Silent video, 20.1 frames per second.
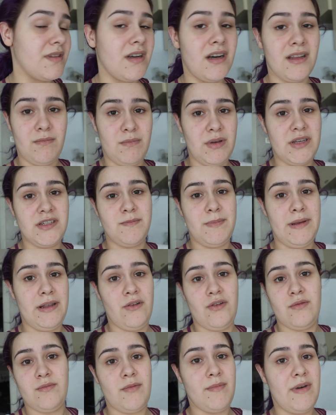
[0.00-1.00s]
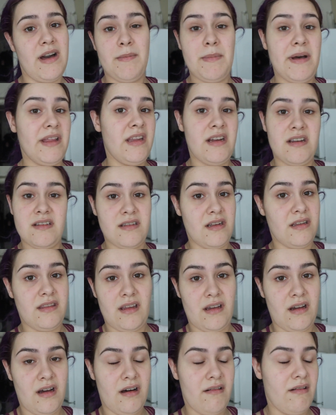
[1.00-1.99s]
Saat 5 biliyorum ama ben her
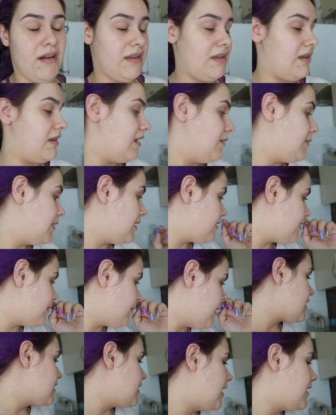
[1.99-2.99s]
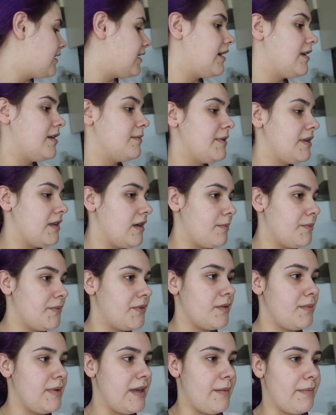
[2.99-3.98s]
saatte kahvaltı edebilirim. Anneannemin
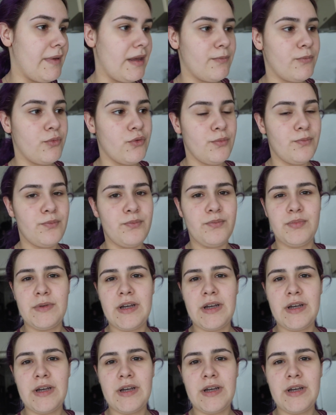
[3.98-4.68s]
yaptığı bir yemek bu.